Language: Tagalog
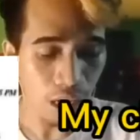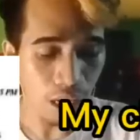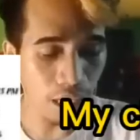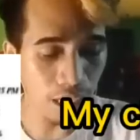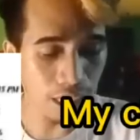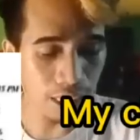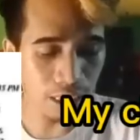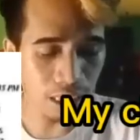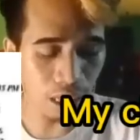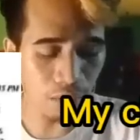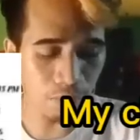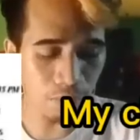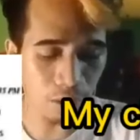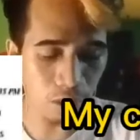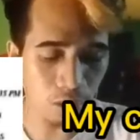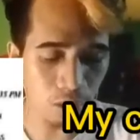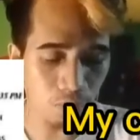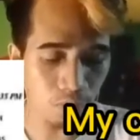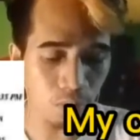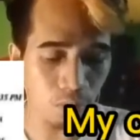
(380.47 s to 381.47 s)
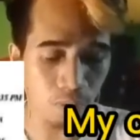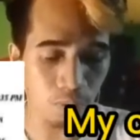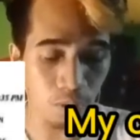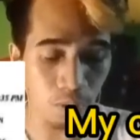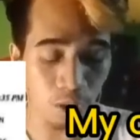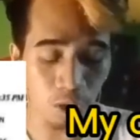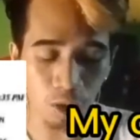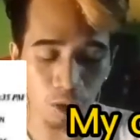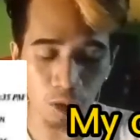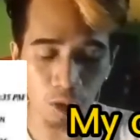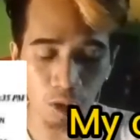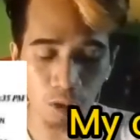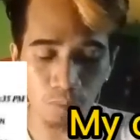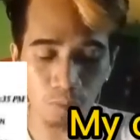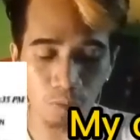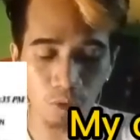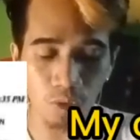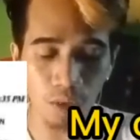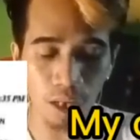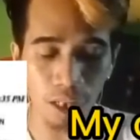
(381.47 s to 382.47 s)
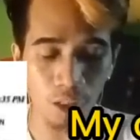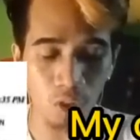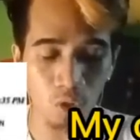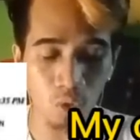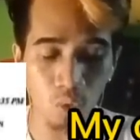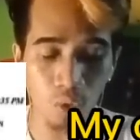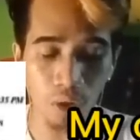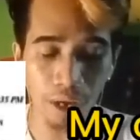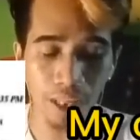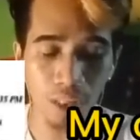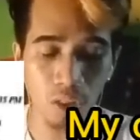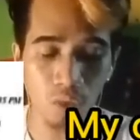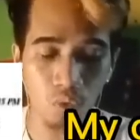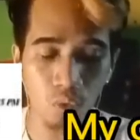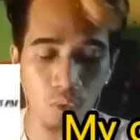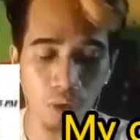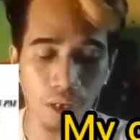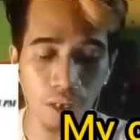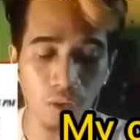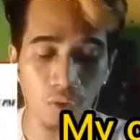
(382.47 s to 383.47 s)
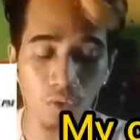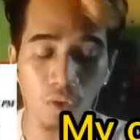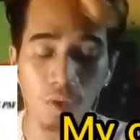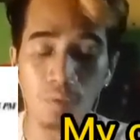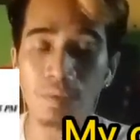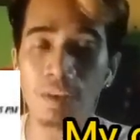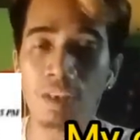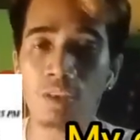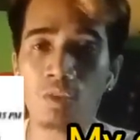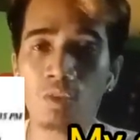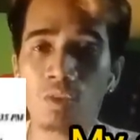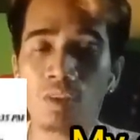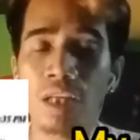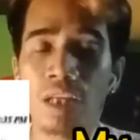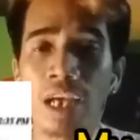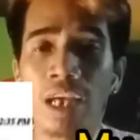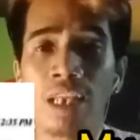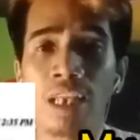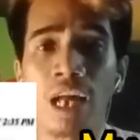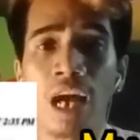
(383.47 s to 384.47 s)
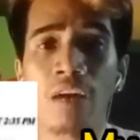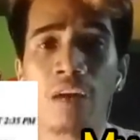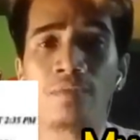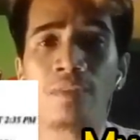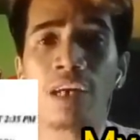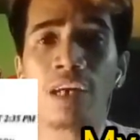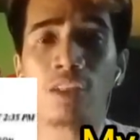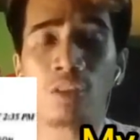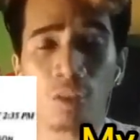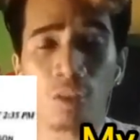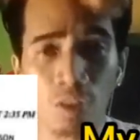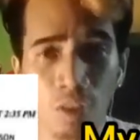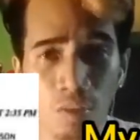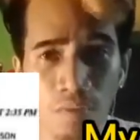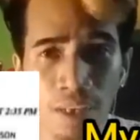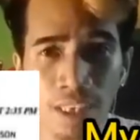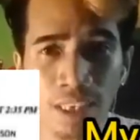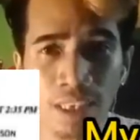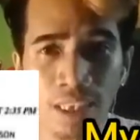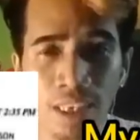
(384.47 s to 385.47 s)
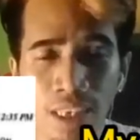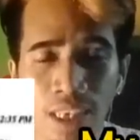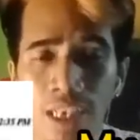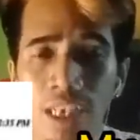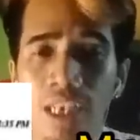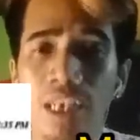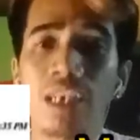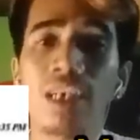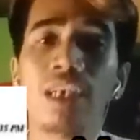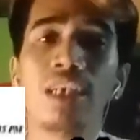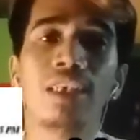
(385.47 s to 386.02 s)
Race number 2 po, first choice ko po ulit, 2 and 2A, Robin Hood and ah, Magtotovetsky.